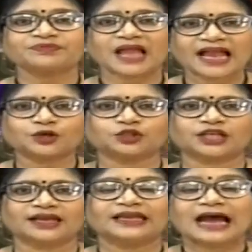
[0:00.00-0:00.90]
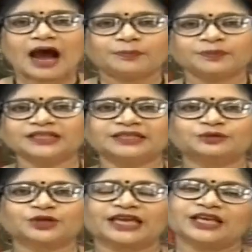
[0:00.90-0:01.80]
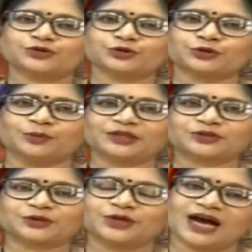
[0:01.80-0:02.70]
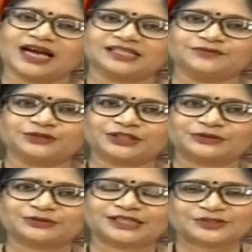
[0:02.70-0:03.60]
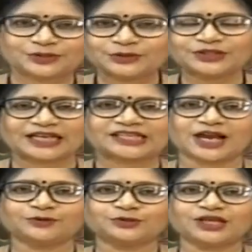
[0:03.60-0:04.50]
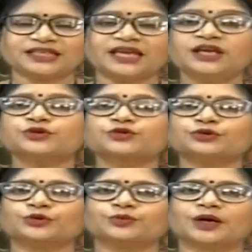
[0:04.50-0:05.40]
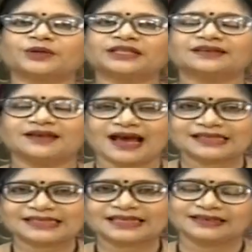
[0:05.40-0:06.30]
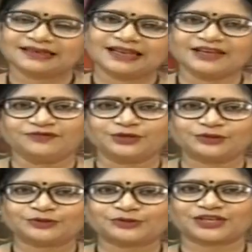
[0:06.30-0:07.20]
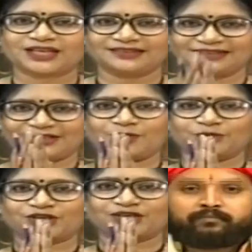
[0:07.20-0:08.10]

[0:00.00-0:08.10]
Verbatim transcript: এক কথায় আপনাদের মুখে শুধুমাত্র হাসি ফুটিয়ে তুলছেন চলুন তাকে স্বাগত জানিয়ে শুরু করব আমাদের আজকের লাইভ ফোনিং অনুষ্ঠান নমস্কার